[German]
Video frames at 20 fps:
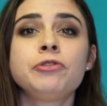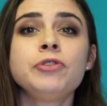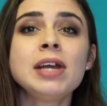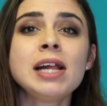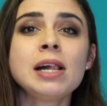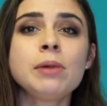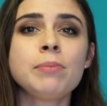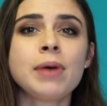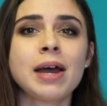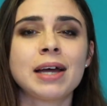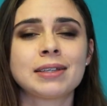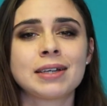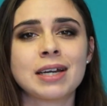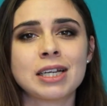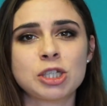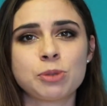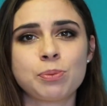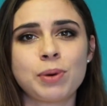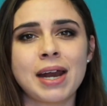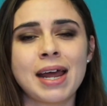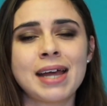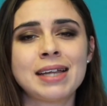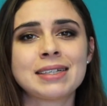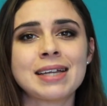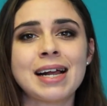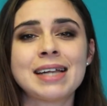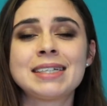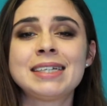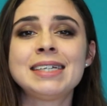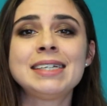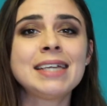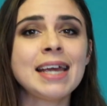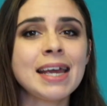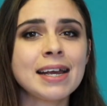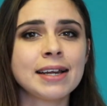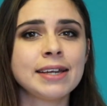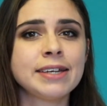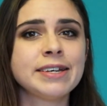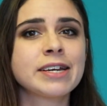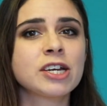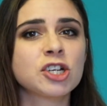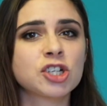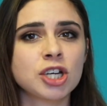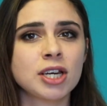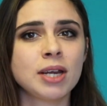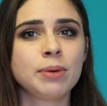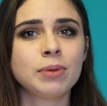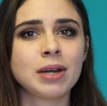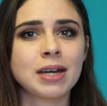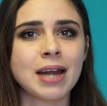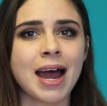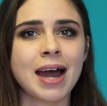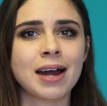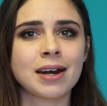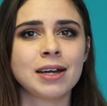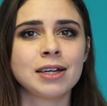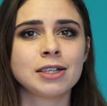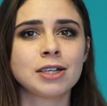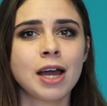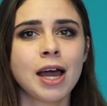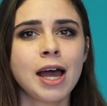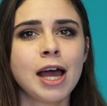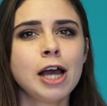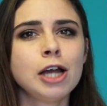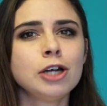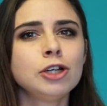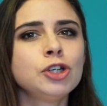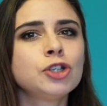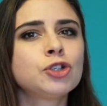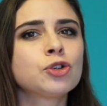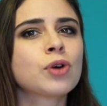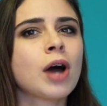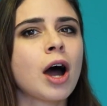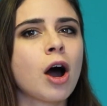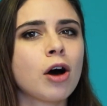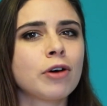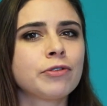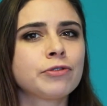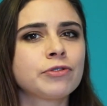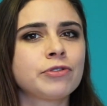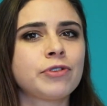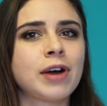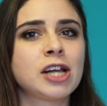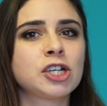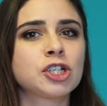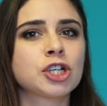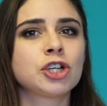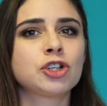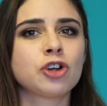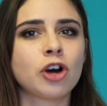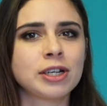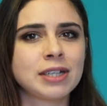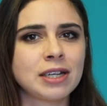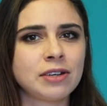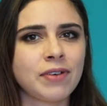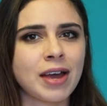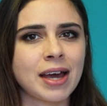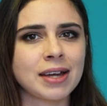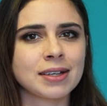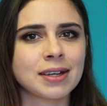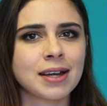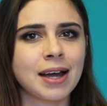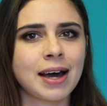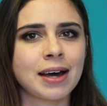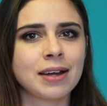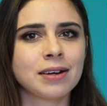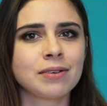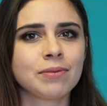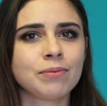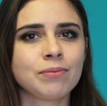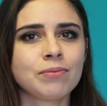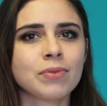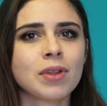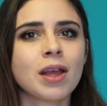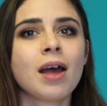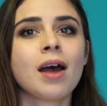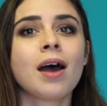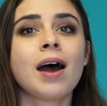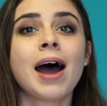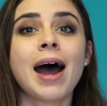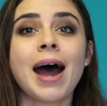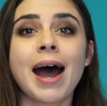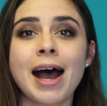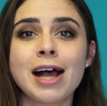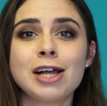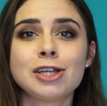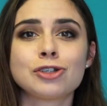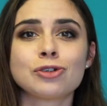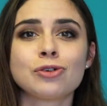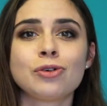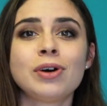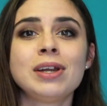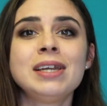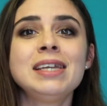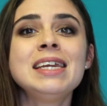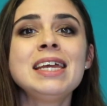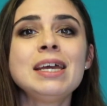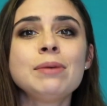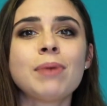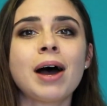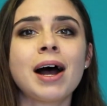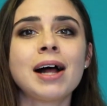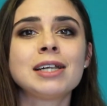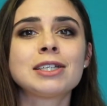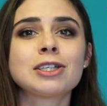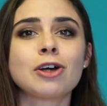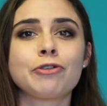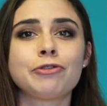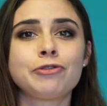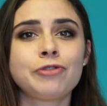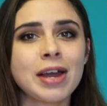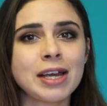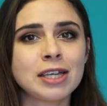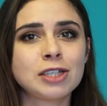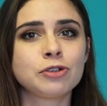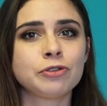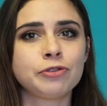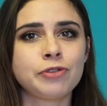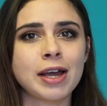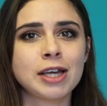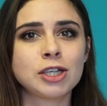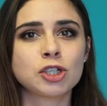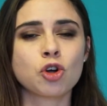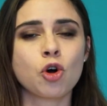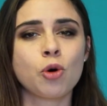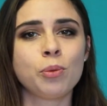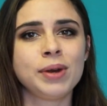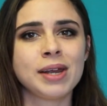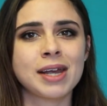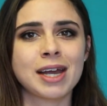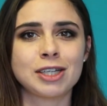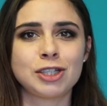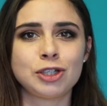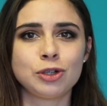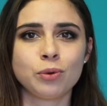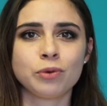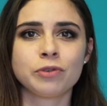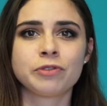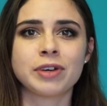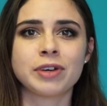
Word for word: viel mehr Transparenz als jegliche geschriebene Nachricht, die sogar oft falsch gedeutet werden kann. Also niemals auf Face-to-Face-Kommunikation